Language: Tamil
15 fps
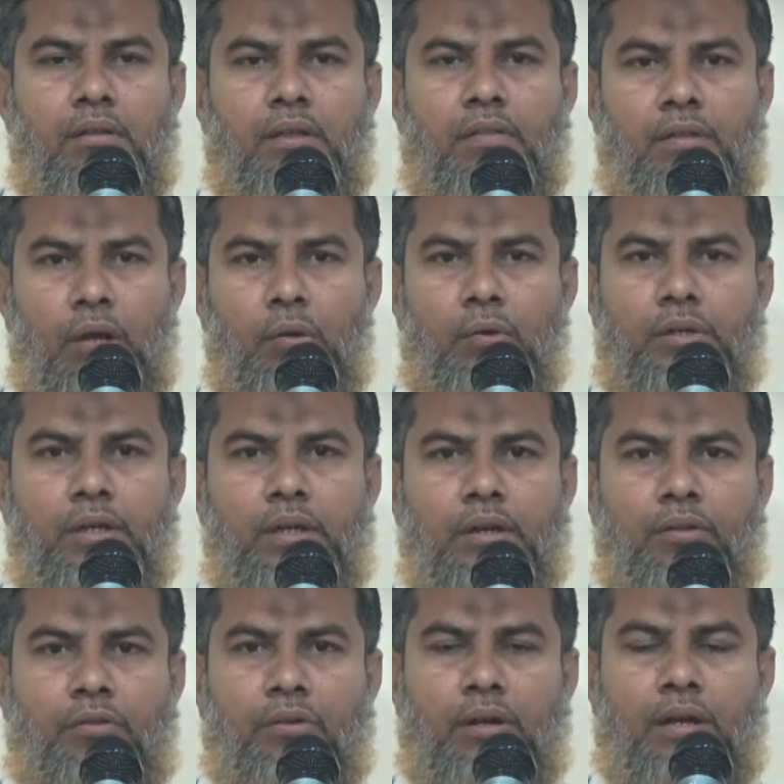எந்த அளவுக்கு
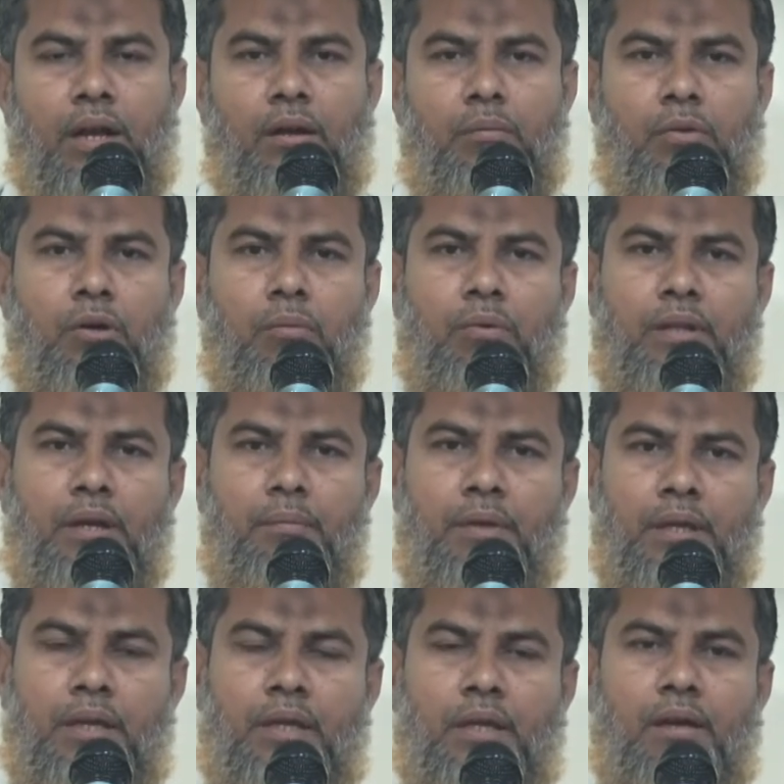என்று சொன்னால் முகமது
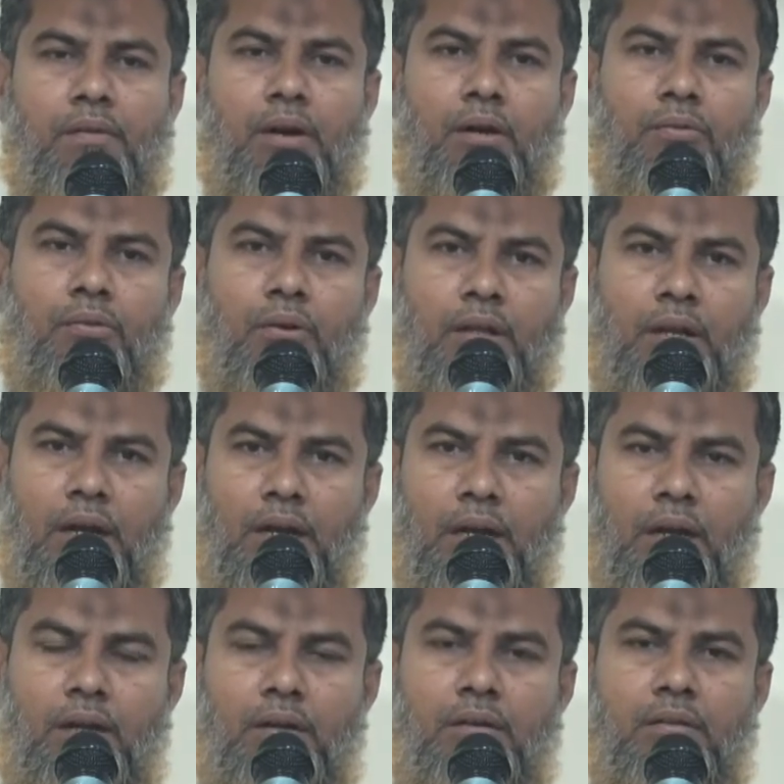நபி அவர்கள் சொல்கிறார்கள்